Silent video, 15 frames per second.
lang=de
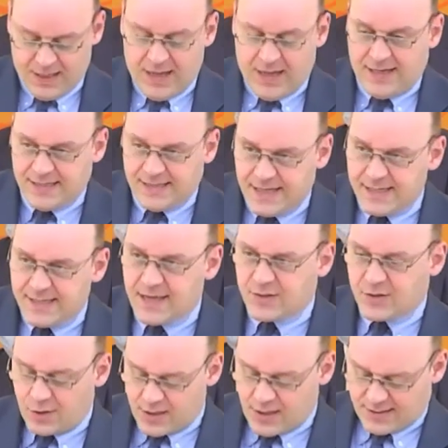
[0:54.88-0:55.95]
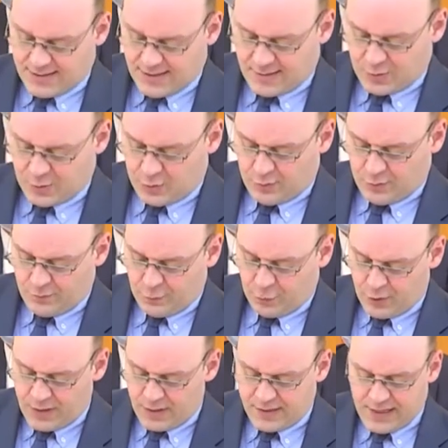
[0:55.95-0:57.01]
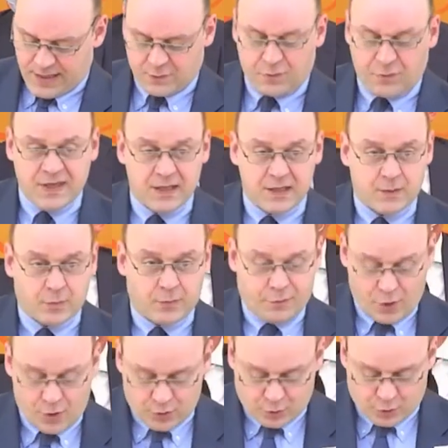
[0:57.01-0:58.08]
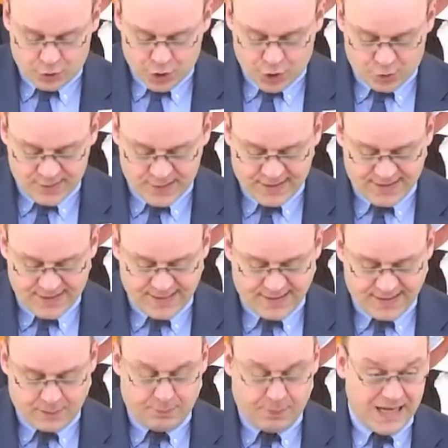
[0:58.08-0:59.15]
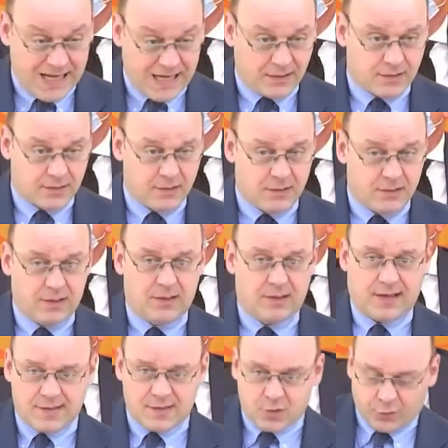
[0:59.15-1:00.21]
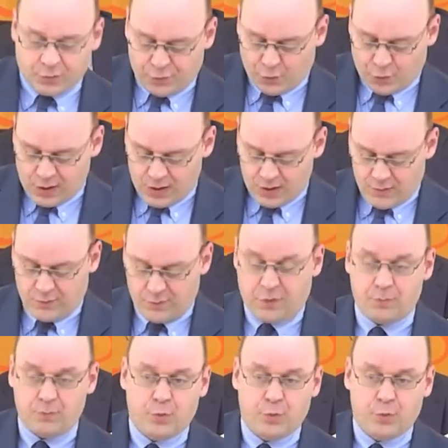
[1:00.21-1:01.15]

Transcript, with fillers: In dieser Sondersitzung wurde das vierte Bevölkerungsschutzgesetz gebilligt, das zuvor vom